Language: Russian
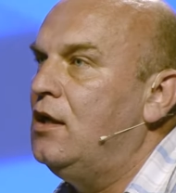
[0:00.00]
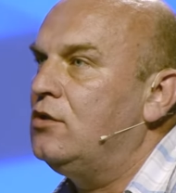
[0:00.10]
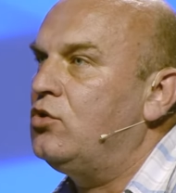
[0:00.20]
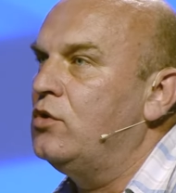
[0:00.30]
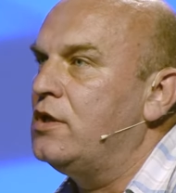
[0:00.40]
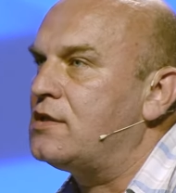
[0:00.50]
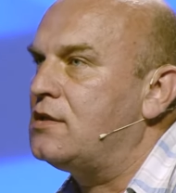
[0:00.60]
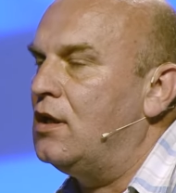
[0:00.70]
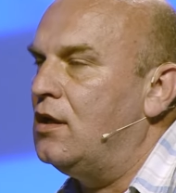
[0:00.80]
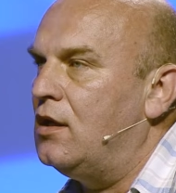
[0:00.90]
То есть,
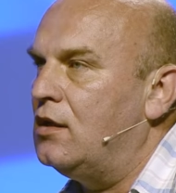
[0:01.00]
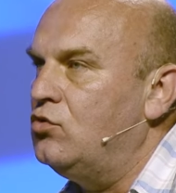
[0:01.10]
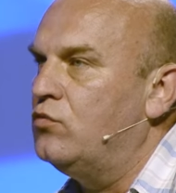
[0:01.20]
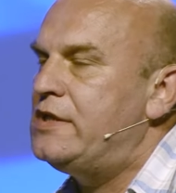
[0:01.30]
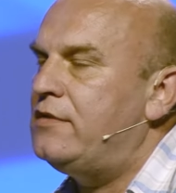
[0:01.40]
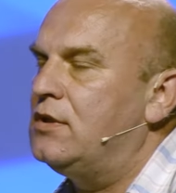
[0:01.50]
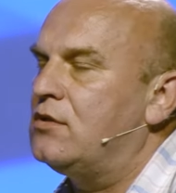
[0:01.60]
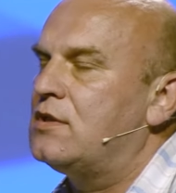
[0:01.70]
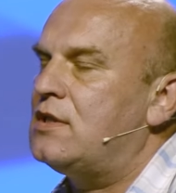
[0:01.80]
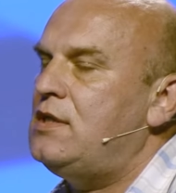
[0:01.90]
ну,
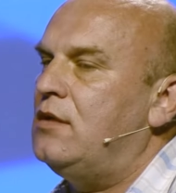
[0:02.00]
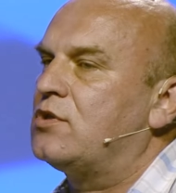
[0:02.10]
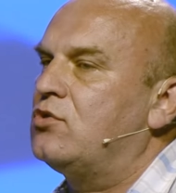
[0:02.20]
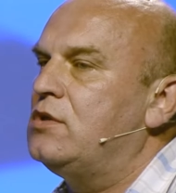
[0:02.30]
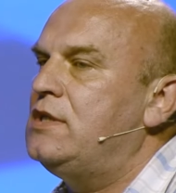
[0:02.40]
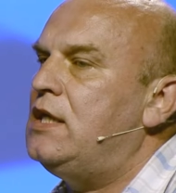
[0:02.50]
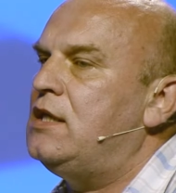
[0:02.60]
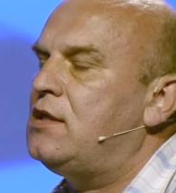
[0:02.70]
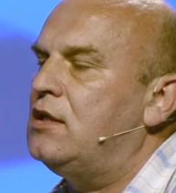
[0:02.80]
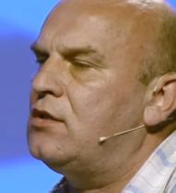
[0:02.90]
мотивируется тем, что
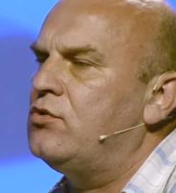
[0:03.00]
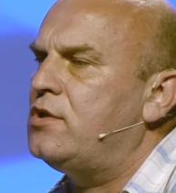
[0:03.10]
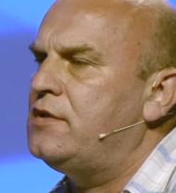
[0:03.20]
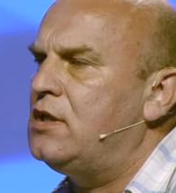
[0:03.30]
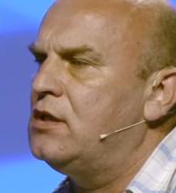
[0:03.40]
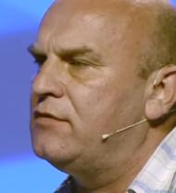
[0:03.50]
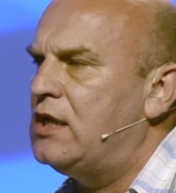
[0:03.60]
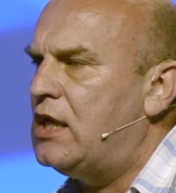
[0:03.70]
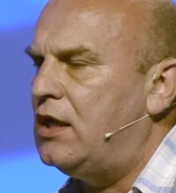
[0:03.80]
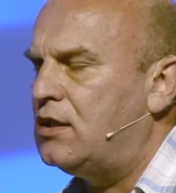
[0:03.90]
дети, это очень сильно
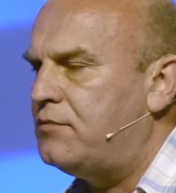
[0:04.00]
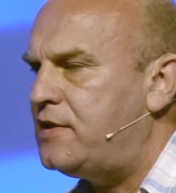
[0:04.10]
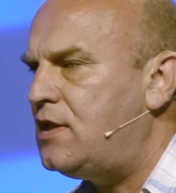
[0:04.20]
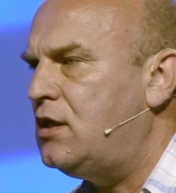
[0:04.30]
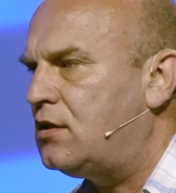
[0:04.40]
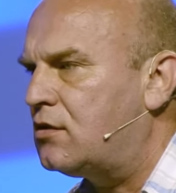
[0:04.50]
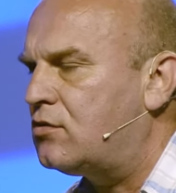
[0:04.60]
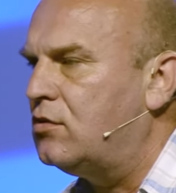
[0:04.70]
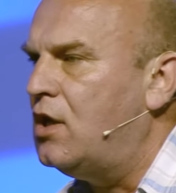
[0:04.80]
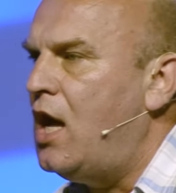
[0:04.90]
влияет на
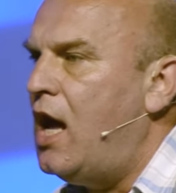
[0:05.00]
психику,